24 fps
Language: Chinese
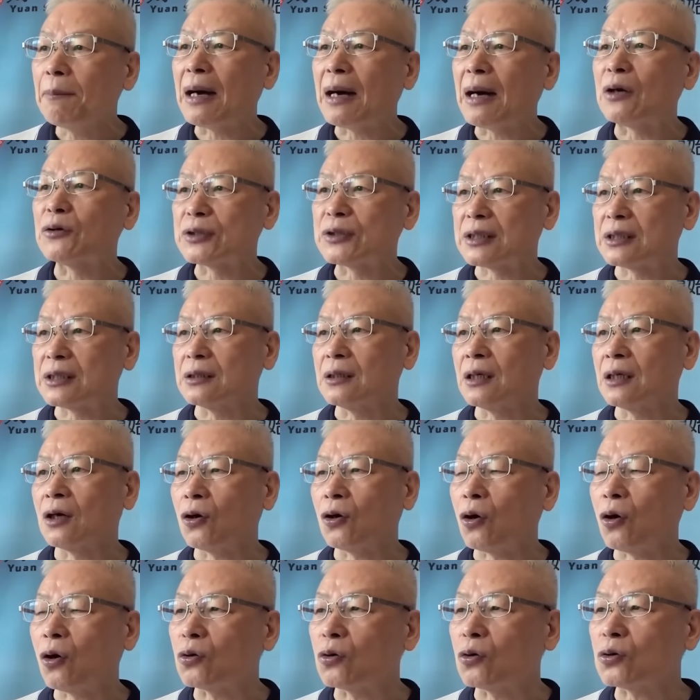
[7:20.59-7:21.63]
帽子
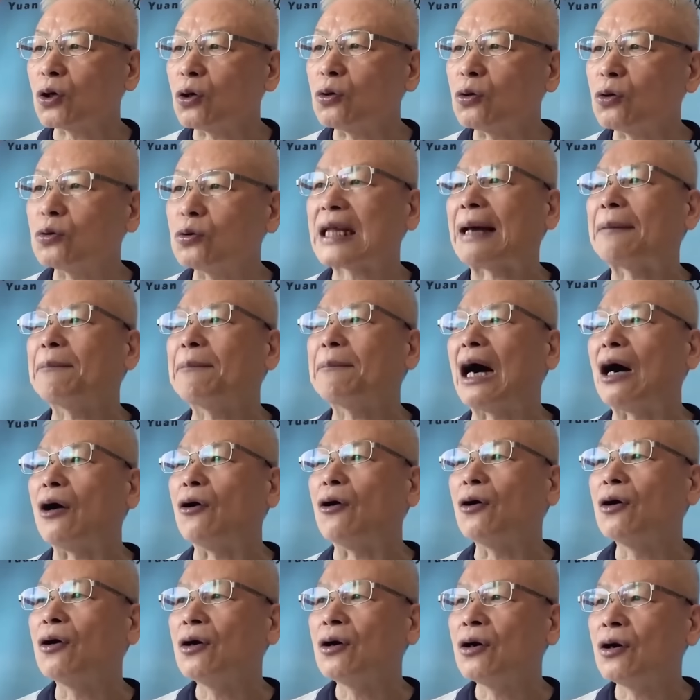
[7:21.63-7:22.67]
啊，红豆戴帽